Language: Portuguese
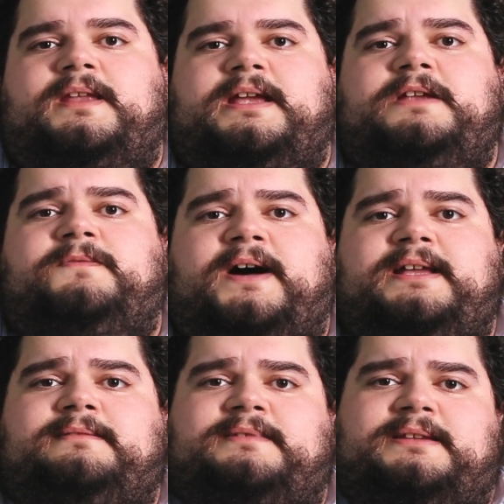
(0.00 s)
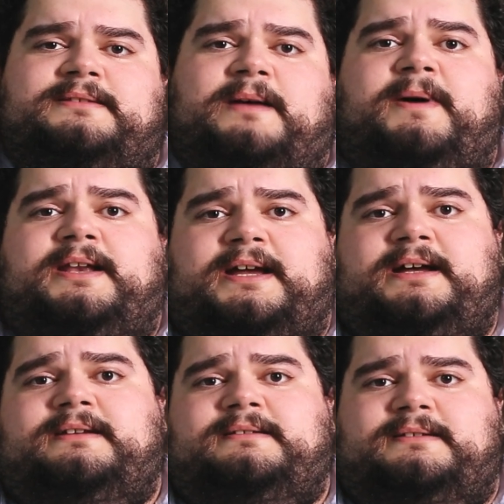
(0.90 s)
ele vai
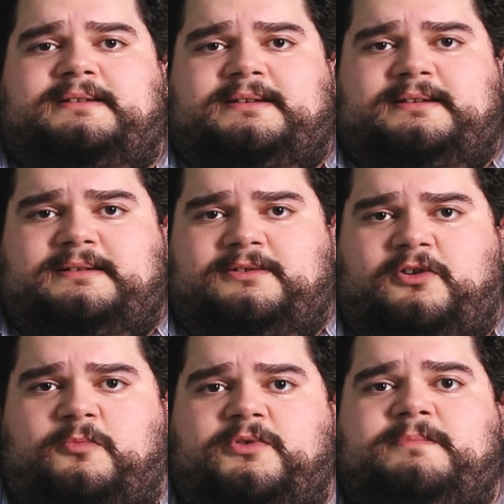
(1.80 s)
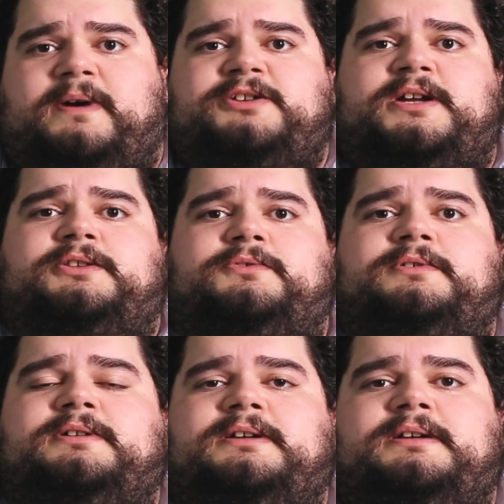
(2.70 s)
trabalhar é, como
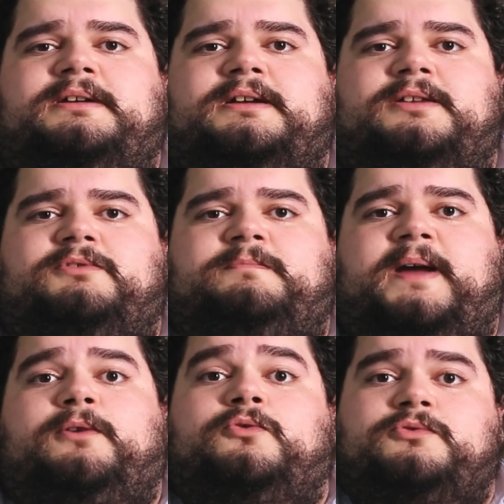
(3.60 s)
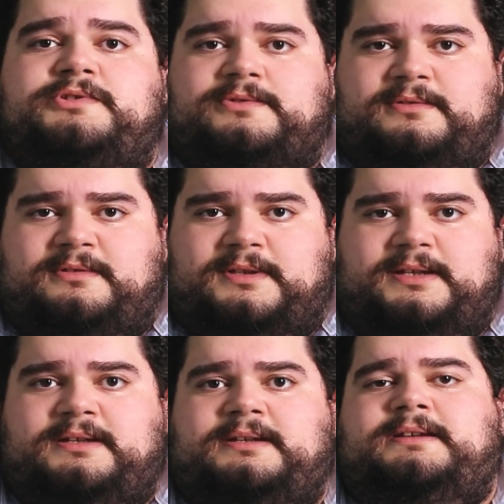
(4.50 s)
embaixador no Império Russo. Né?